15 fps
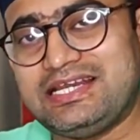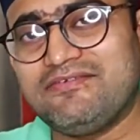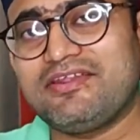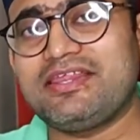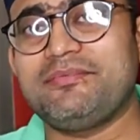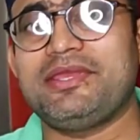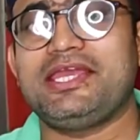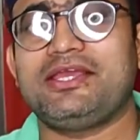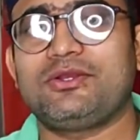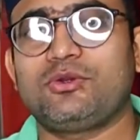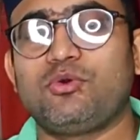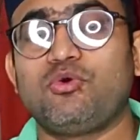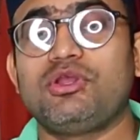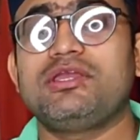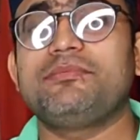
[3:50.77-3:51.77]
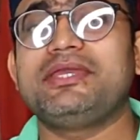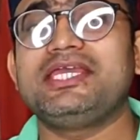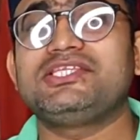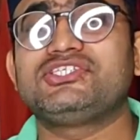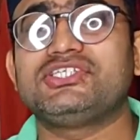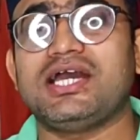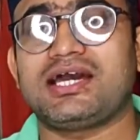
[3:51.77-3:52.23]
डिलीवरी में कोई
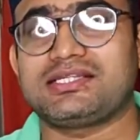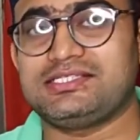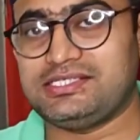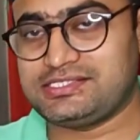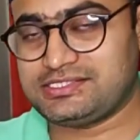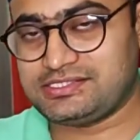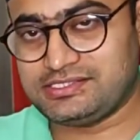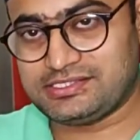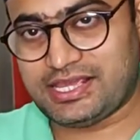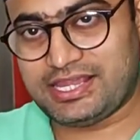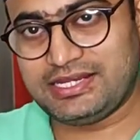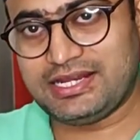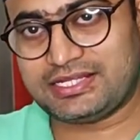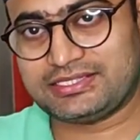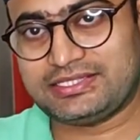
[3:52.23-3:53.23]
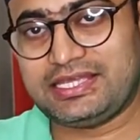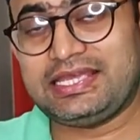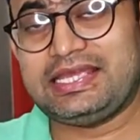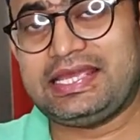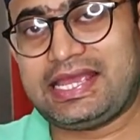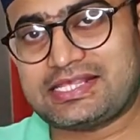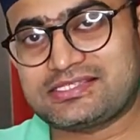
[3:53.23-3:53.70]
भी चार्जेस नहीं
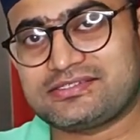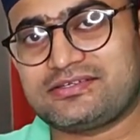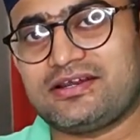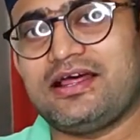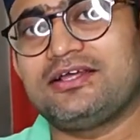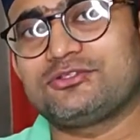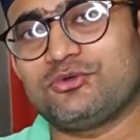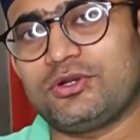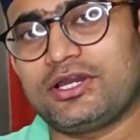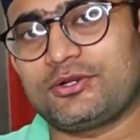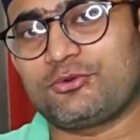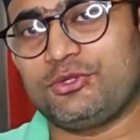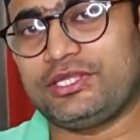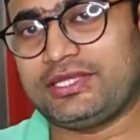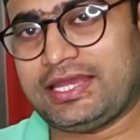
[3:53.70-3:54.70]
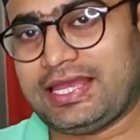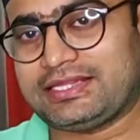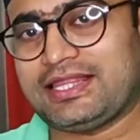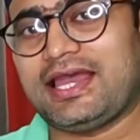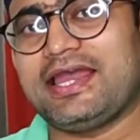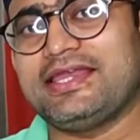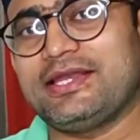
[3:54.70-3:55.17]
लगते एक्स्ट्रा तो अगर कोई
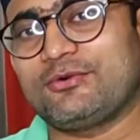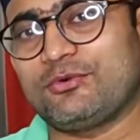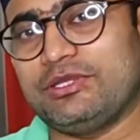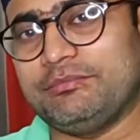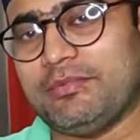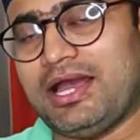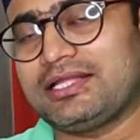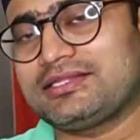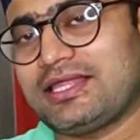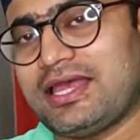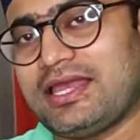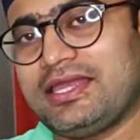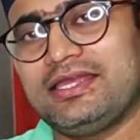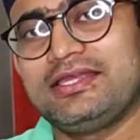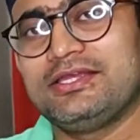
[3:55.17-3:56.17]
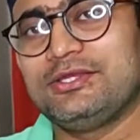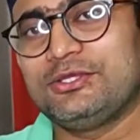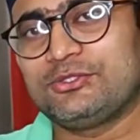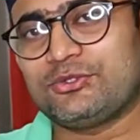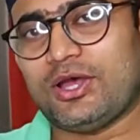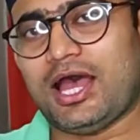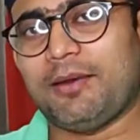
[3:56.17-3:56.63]
कहता है या कोई मांगता है
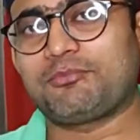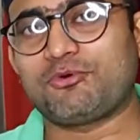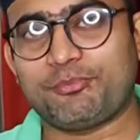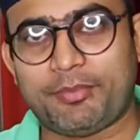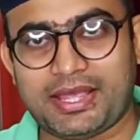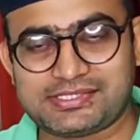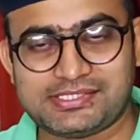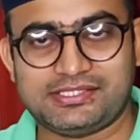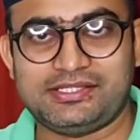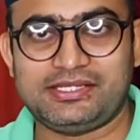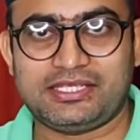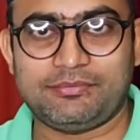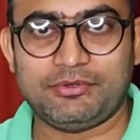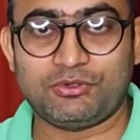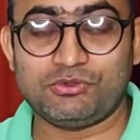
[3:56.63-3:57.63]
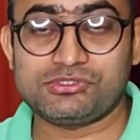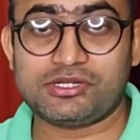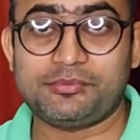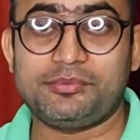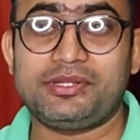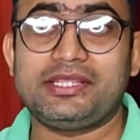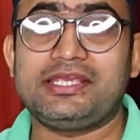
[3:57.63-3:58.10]
तो आपको पैसा देने की बिल्कुल
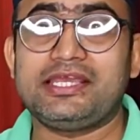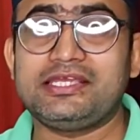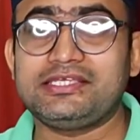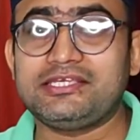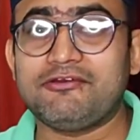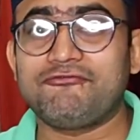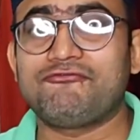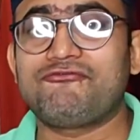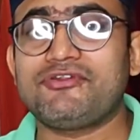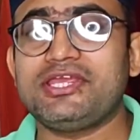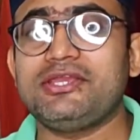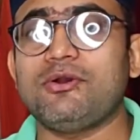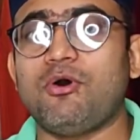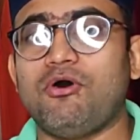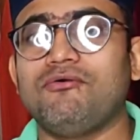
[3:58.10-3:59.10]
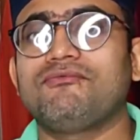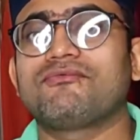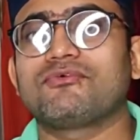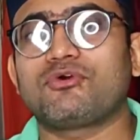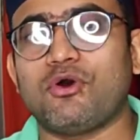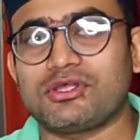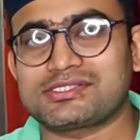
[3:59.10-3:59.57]
जरूरत नहीं है ये फ्री
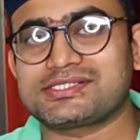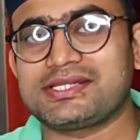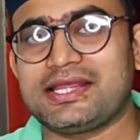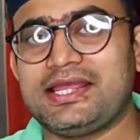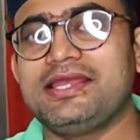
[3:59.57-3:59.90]
ऑफ कॉस्ट